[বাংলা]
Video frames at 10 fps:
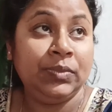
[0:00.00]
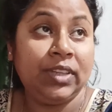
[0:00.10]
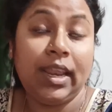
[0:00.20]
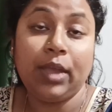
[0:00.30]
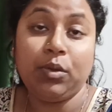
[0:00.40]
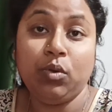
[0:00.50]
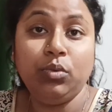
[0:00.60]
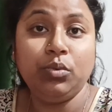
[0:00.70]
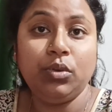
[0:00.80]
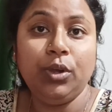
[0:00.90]
আর এখন
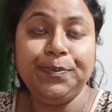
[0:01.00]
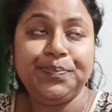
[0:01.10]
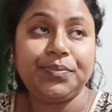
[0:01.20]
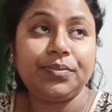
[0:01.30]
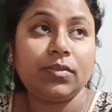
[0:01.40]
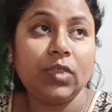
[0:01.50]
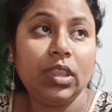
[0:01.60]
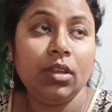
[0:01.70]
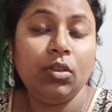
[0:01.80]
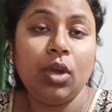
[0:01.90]
উঠলো
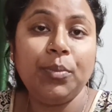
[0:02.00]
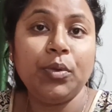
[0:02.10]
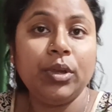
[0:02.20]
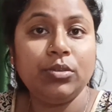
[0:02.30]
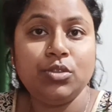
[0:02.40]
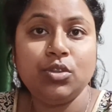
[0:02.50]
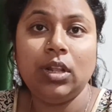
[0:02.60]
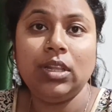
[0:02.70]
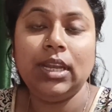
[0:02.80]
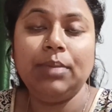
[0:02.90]
তো আমি ওকে একটু জল
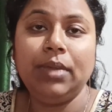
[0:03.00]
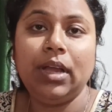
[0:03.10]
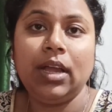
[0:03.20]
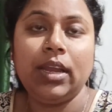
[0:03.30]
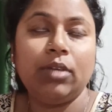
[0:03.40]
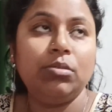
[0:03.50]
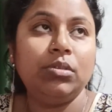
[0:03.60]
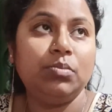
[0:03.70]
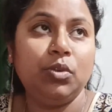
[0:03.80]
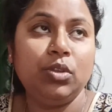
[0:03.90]
দিলাম আর এখন
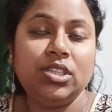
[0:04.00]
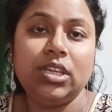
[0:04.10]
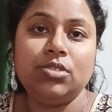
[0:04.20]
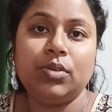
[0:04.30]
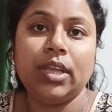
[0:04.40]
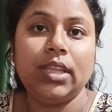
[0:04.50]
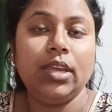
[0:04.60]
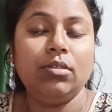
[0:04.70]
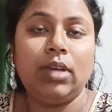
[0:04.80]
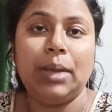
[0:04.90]
বলছি কিছু খেতে
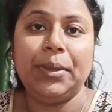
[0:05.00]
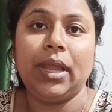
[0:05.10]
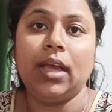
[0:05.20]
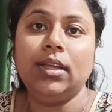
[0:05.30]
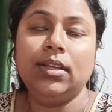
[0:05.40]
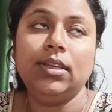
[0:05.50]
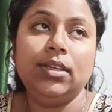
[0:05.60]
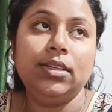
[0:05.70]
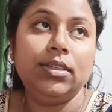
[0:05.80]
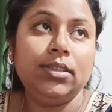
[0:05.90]
কিন্তু খাবে না
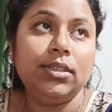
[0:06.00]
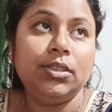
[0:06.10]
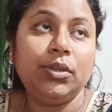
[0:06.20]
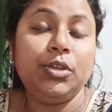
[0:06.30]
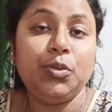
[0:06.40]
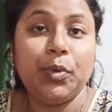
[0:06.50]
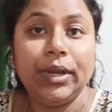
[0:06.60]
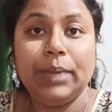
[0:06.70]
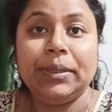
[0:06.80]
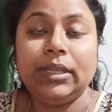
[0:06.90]
তো একটু পরে
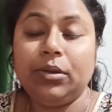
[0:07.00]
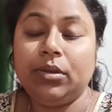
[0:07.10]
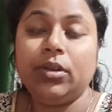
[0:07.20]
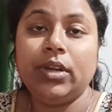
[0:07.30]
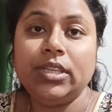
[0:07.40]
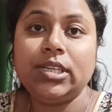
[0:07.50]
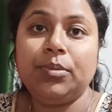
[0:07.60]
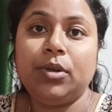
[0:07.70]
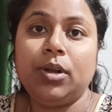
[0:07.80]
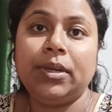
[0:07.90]
আবার দেওয়ারের ঘরেই
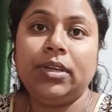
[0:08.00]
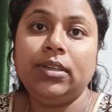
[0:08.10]
যাব আবার